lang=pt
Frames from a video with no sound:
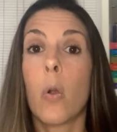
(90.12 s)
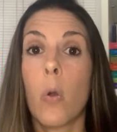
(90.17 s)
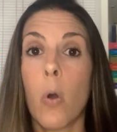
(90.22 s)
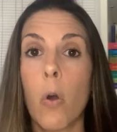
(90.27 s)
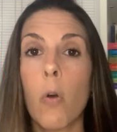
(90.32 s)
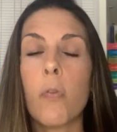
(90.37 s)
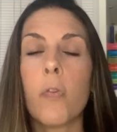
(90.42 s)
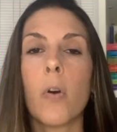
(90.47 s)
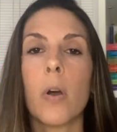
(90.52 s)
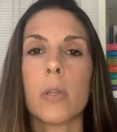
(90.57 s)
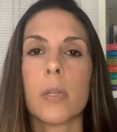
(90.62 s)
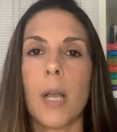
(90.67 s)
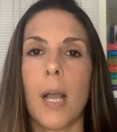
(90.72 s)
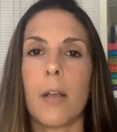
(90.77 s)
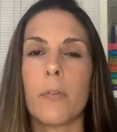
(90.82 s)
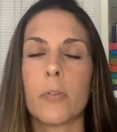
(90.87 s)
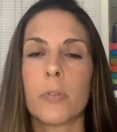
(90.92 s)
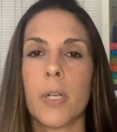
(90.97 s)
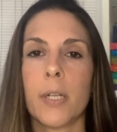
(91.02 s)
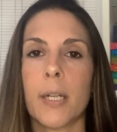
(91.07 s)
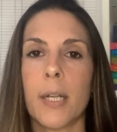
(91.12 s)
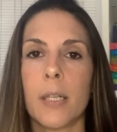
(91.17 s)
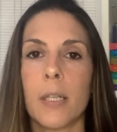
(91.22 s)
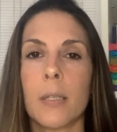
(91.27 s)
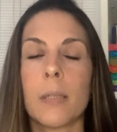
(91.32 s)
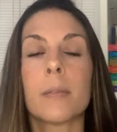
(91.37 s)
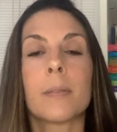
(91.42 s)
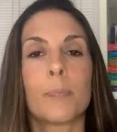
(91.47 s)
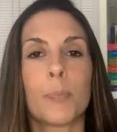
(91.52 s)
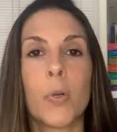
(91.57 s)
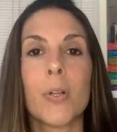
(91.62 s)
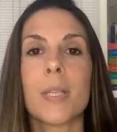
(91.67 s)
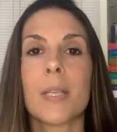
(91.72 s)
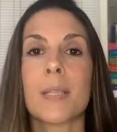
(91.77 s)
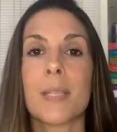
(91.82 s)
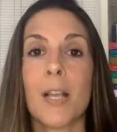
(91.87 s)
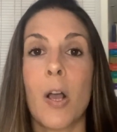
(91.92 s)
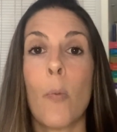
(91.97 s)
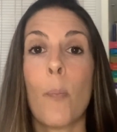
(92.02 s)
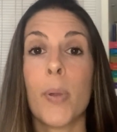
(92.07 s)
confortável naquela
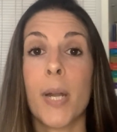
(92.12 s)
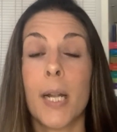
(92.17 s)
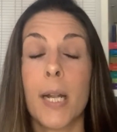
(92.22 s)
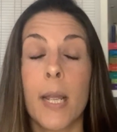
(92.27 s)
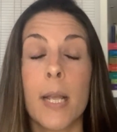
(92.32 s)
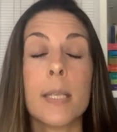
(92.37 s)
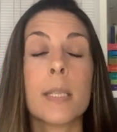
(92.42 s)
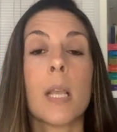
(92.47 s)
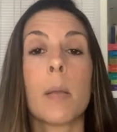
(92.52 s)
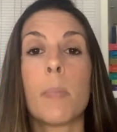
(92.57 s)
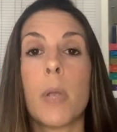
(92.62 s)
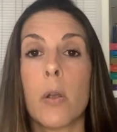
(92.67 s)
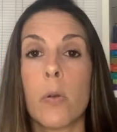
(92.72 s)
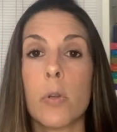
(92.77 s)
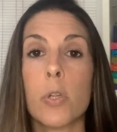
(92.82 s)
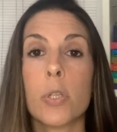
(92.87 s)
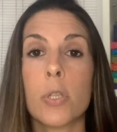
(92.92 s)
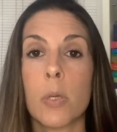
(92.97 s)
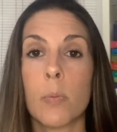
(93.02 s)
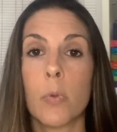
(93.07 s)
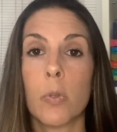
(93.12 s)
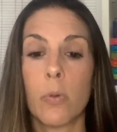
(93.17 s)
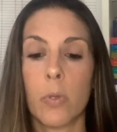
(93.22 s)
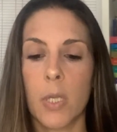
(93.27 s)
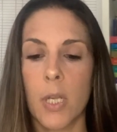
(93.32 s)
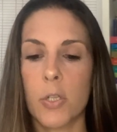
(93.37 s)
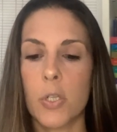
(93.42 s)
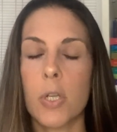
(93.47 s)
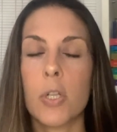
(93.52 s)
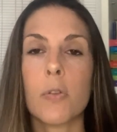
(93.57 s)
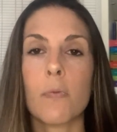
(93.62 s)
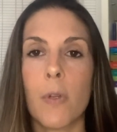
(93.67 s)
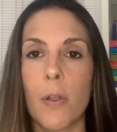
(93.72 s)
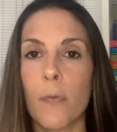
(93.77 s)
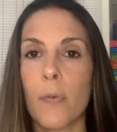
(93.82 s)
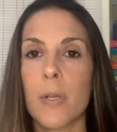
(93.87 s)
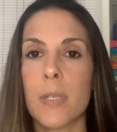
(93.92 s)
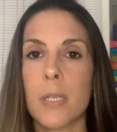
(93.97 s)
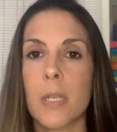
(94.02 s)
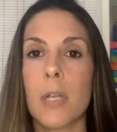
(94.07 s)
posição para ele receber o estímulo que a gente
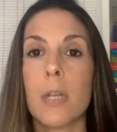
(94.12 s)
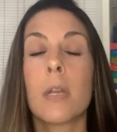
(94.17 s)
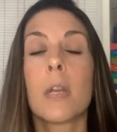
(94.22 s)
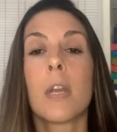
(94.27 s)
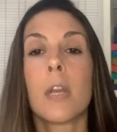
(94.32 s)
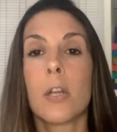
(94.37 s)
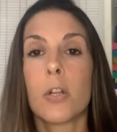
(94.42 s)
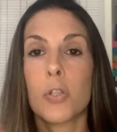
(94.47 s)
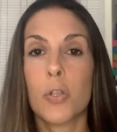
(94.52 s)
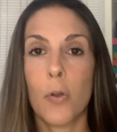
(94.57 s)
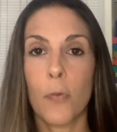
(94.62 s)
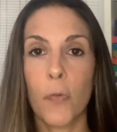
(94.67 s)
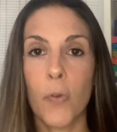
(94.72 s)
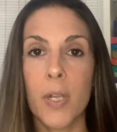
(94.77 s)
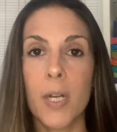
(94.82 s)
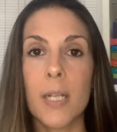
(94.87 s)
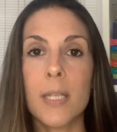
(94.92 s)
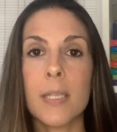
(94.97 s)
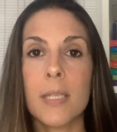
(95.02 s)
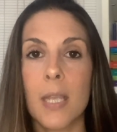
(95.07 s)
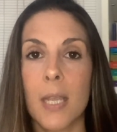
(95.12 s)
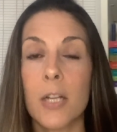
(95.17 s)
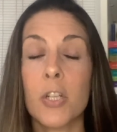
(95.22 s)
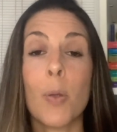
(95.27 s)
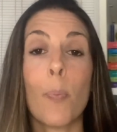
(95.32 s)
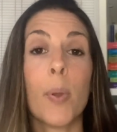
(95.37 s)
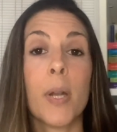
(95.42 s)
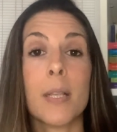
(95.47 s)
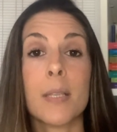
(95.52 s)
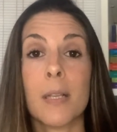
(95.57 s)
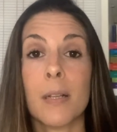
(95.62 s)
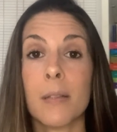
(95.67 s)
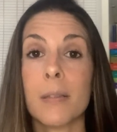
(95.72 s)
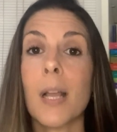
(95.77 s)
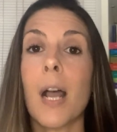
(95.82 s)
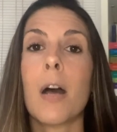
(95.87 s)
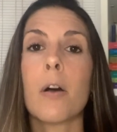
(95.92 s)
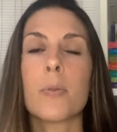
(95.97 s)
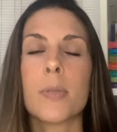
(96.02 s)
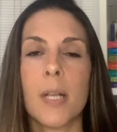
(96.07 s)
vai fazer de oferecer, de
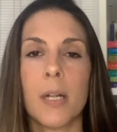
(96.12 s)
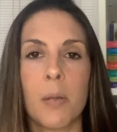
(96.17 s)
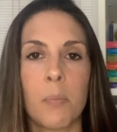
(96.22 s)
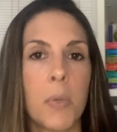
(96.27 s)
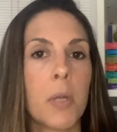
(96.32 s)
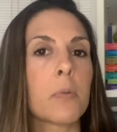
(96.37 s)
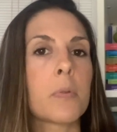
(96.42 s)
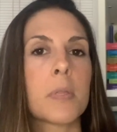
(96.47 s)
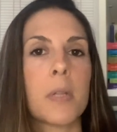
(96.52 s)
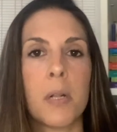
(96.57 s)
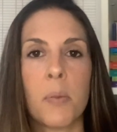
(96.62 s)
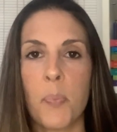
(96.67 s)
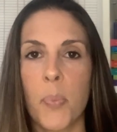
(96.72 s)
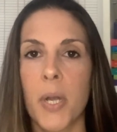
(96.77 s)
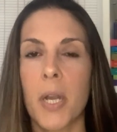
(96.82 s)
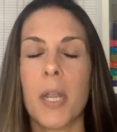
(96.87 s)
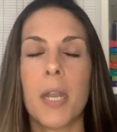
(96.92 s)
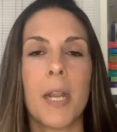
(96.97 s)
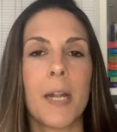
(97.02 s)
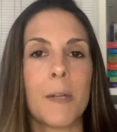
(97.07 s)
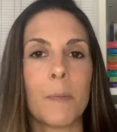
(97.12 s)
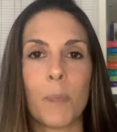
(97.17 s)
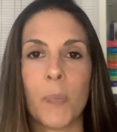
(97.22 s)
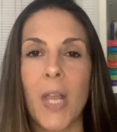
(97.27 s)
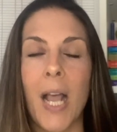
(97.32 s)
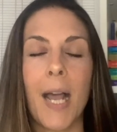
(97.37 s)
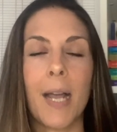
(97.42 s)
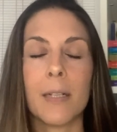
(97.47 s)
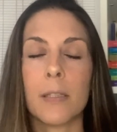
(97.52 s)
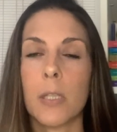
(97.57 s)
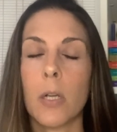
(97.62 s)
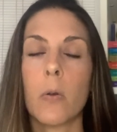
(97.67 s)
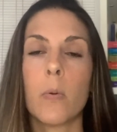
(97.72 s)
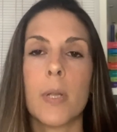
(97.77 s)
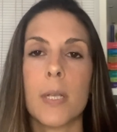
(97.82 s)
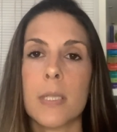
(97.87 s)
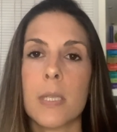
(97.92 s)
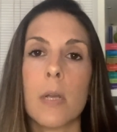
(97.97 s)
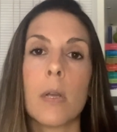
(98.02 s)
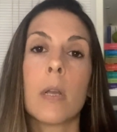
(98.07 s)
apresentar os alimentos ali para ele, tá? Então
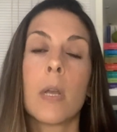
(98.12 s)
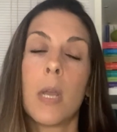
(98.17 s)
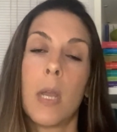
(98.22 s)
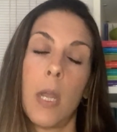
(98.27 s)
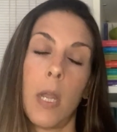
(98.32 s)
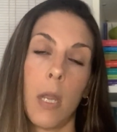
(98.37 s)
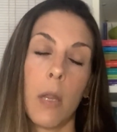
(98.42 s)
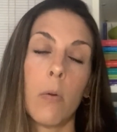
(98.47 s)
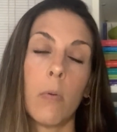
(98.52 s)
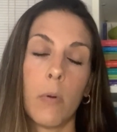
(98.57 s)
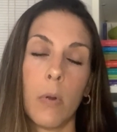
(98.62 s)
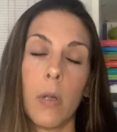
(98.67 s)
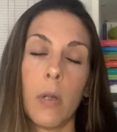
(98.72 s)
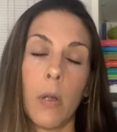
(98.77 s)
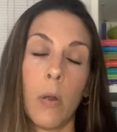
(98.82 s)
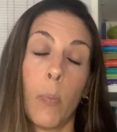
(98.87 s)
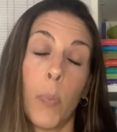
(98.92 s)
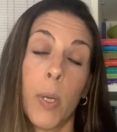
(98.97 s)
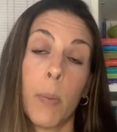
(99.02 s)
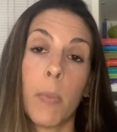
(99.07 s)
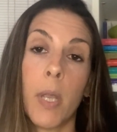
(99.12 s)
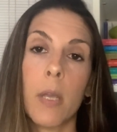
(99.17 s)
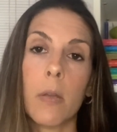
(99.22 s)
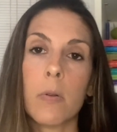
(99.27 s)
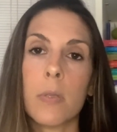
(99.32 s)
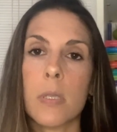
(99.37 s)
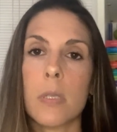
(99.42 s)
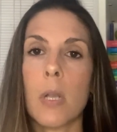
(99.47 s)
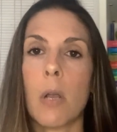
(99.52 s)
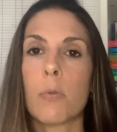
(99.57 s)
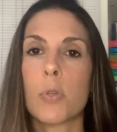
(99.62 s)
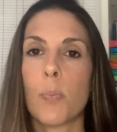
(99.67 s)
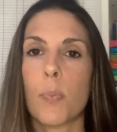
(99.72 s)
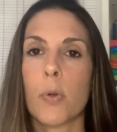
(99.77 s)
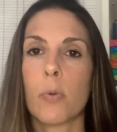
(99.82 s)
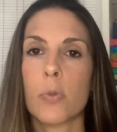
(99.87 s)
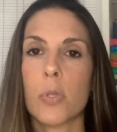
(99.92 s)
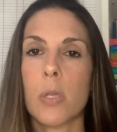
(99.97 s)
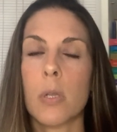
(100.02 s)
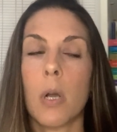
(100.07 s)
esse é, é, um, é o primeiro sinal de
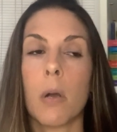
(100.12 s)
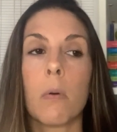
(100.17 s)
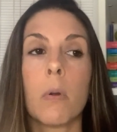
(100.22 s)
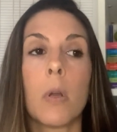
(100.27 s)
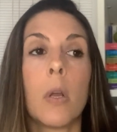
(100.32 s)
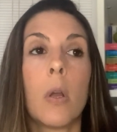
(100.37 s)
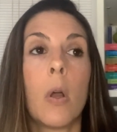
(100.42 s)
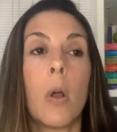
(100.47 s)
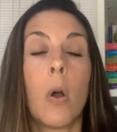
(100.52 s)
prontidão.